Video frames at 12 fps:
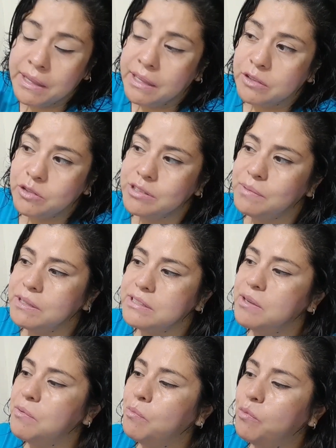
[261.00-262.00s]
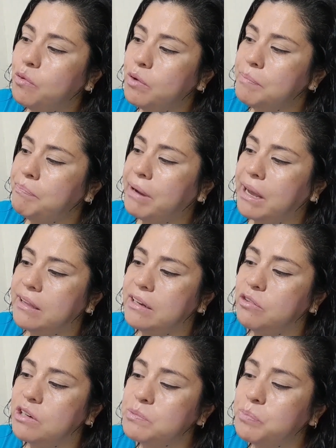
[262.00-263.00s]
Entonces me hace muy padre.
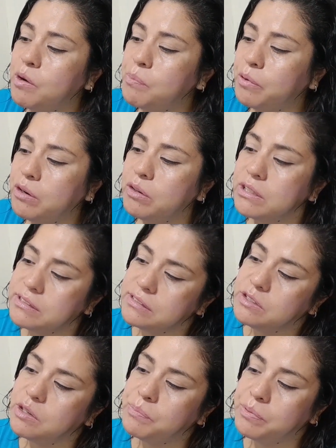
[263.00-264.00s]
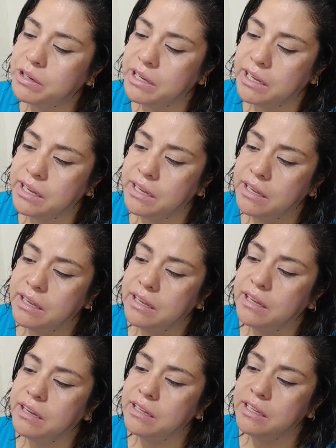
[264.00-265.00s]
No les puedo poner una estación porque,
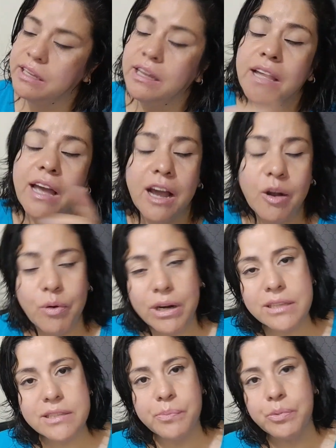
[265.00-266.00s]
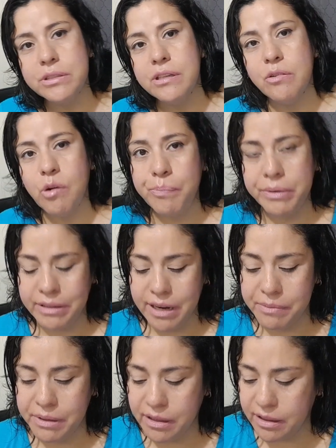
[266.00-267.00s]
ay, acuérdense pues el
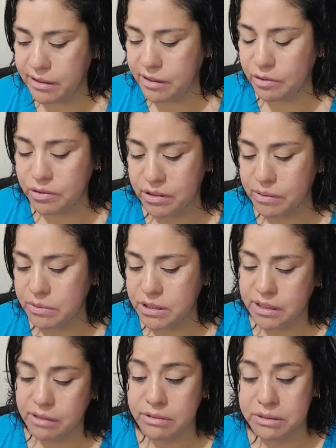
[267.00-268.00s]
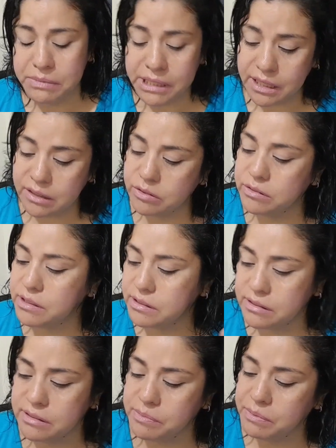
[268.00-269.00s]
copyright, ¿verdad? que no, la música no es mía, entonces
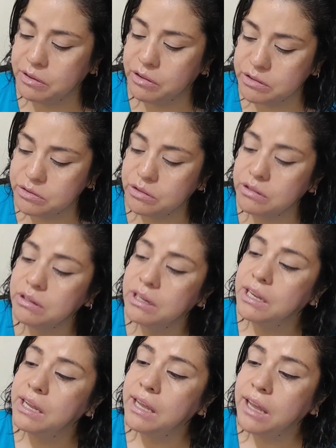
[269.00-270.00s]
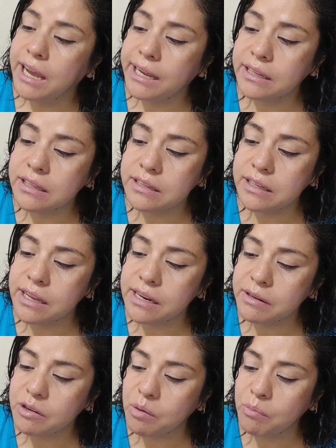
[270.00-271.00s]
este, mejor eso no. Aquí
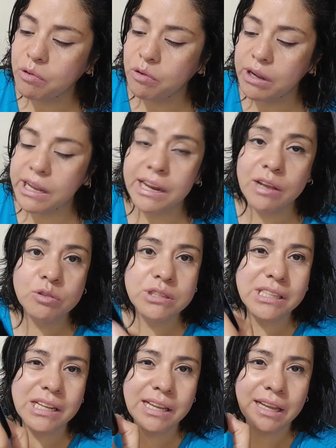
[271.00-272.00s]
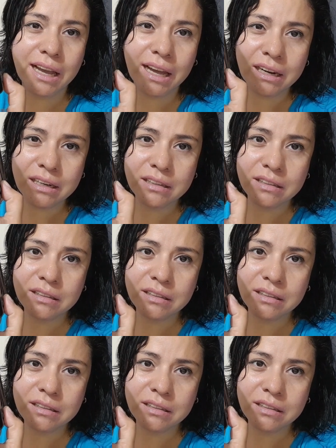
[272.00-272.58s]
tiene como el auxiliar.